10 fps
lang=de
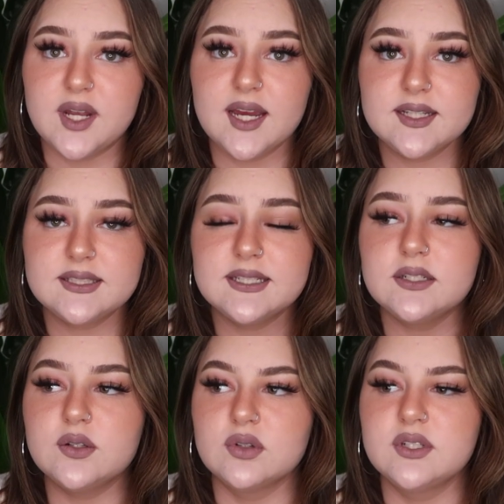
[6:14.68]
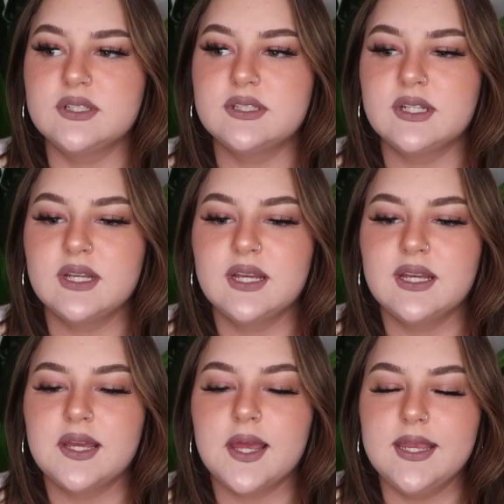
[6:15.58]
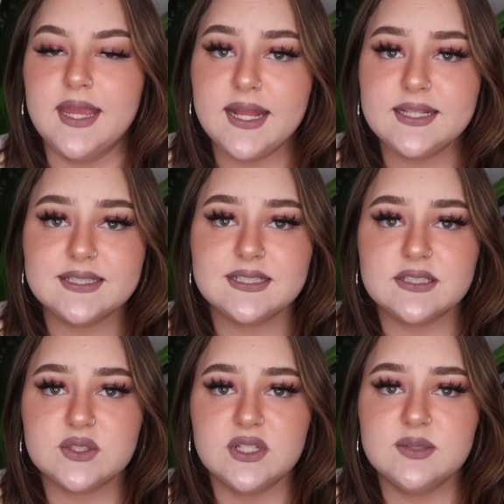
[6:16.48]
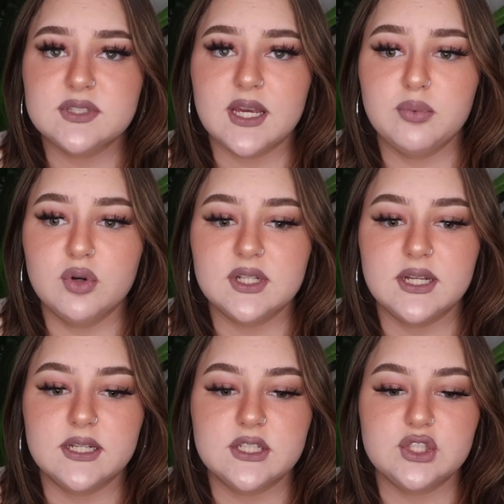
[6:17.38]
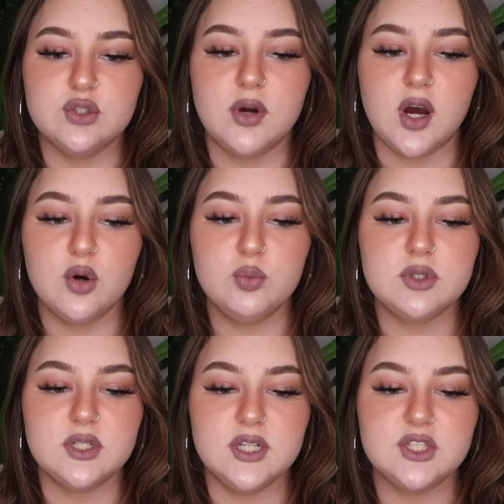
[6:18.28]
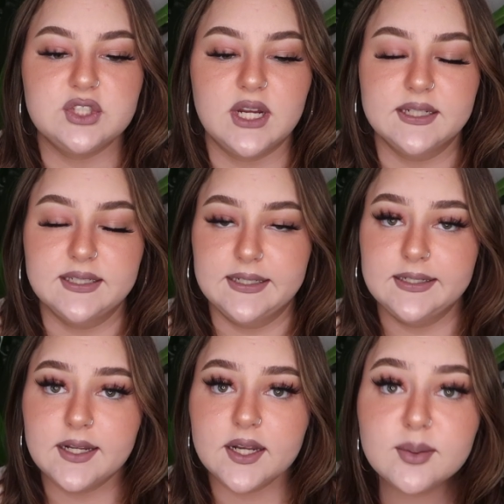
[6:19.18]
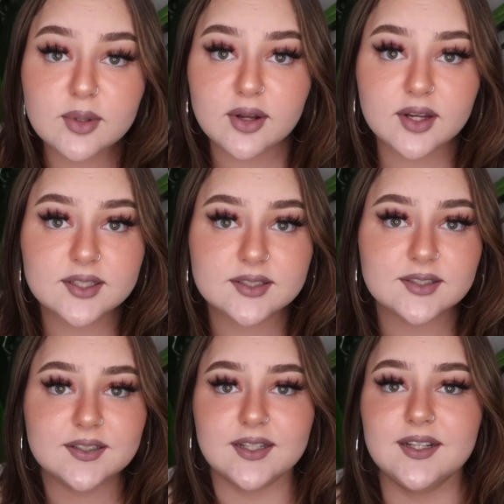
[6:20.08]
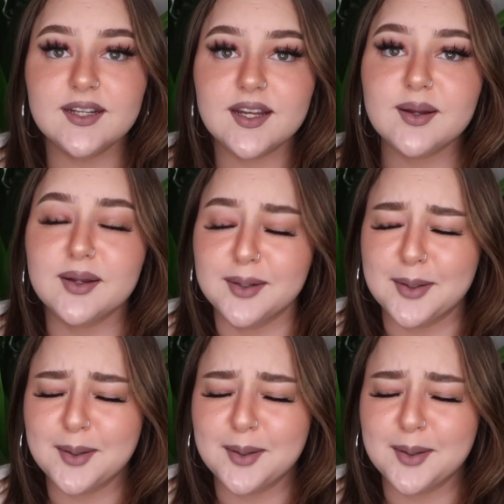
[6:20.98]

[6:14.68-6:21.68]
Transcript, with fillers: bin 18 und jetzt, zu diesem Zeitpunkt, denke ich überhaupt nicht an Kinder, liebe Leute. Kinder, äh,